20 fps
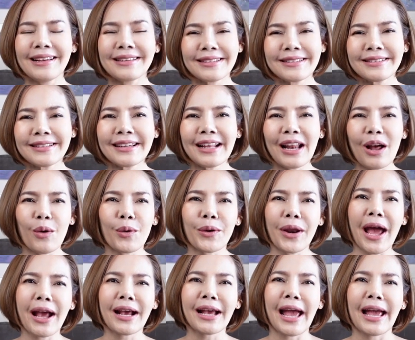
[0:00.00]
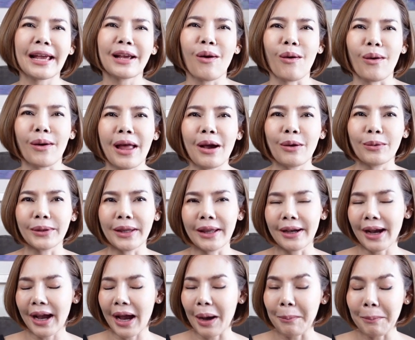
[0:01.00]
จริงๆเราร่างกายของเรา
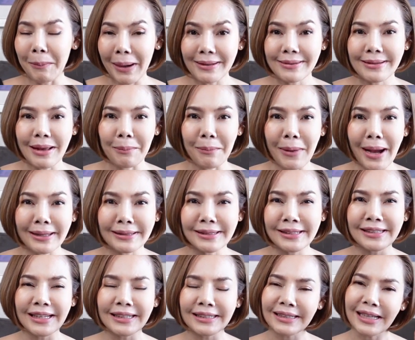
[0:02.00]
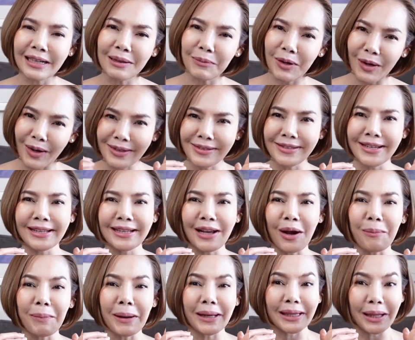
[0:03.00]
นะคะไม่สามารถที่จะเติมคอลลาเจน
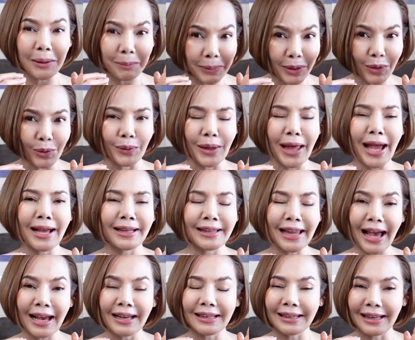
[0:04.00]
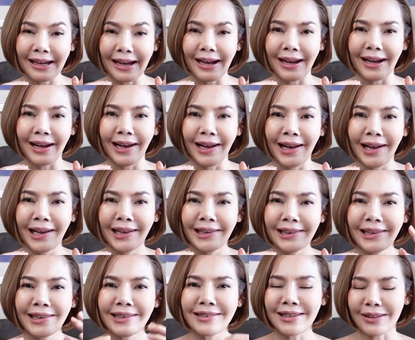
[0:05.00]
เข้าไปในผิวหน้าได้นะคะ
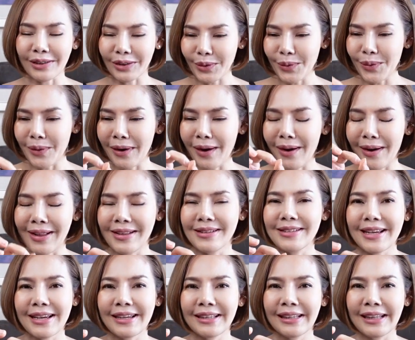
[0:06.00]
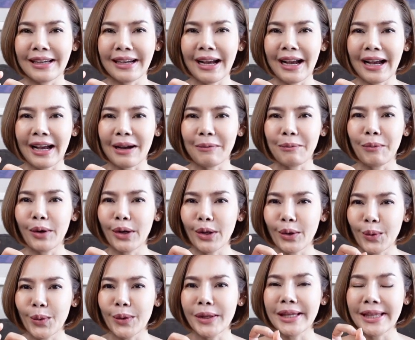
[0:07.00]
เนื่องจากตัวคอลลาเจนนะคะโมเล
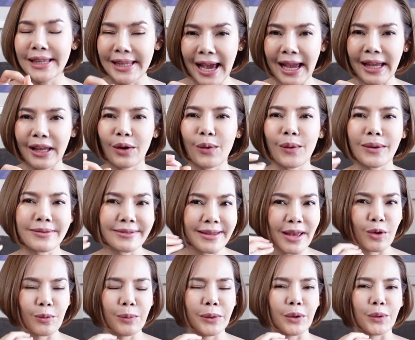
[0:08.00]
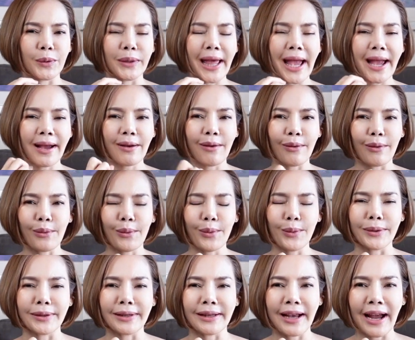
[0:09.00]
กุลใหญ่กว่าเซลล์ผิวหน้าของคุ
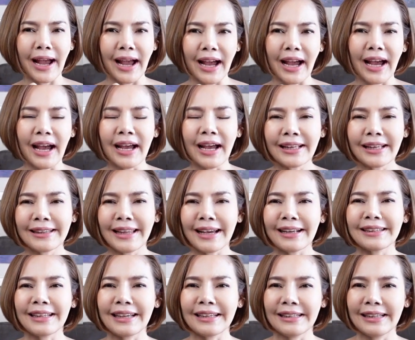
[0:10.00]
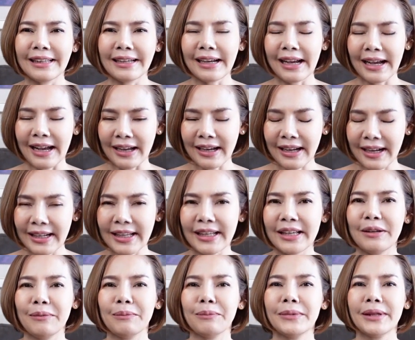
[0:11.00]
ณค่ะดังนั้นนะคะครี
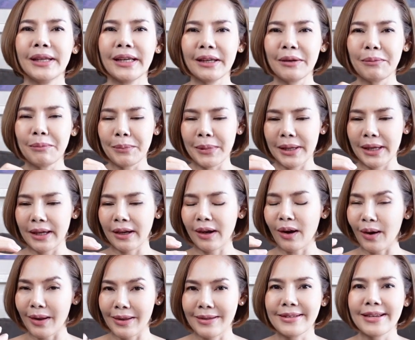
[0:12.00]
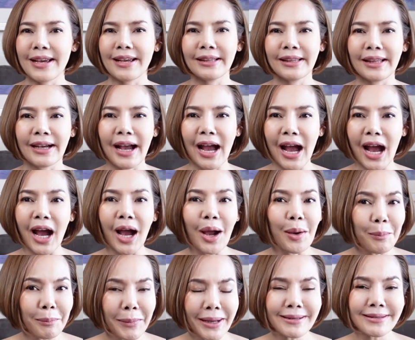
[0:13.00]
มที่มีคอลลาเจนนะคะ
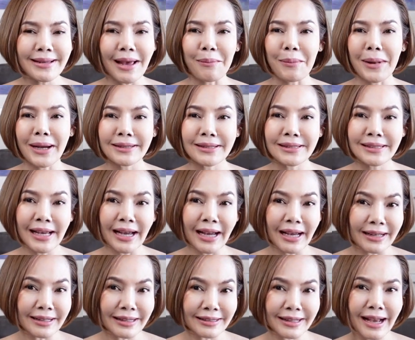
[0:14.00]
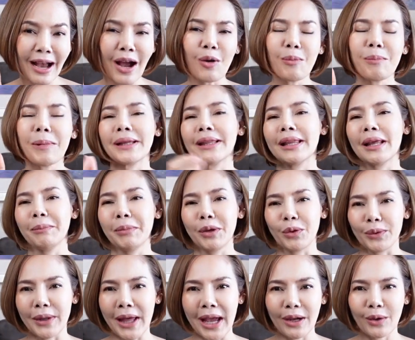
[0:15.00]
ไม่สามารถที่จะเข้าไปในผิ
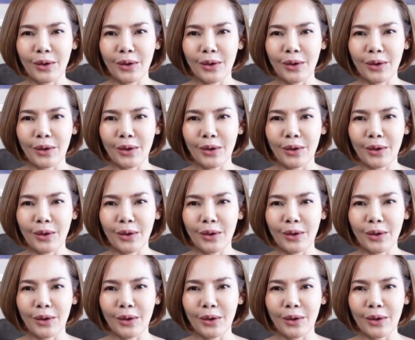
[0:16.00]
วหน้า